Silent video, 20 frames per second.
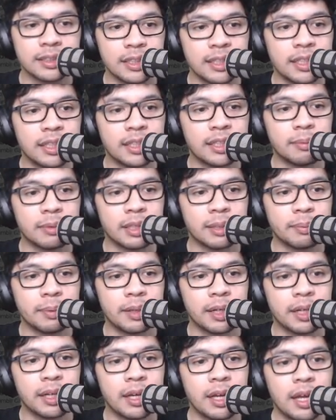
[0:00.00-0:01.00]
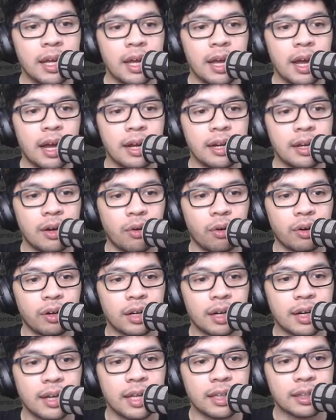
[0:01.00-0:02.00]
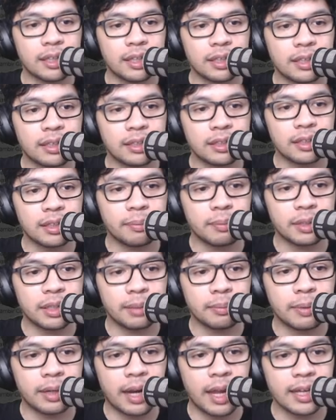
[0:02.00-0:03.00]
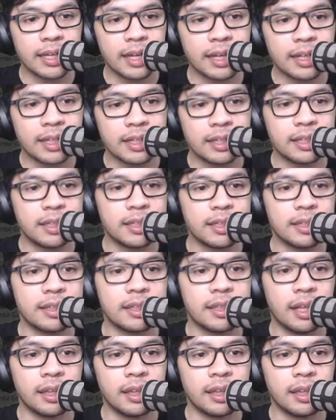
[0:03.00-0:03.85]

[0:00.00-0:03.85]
Jadi teman-teman ada order datang, teman-teman layani,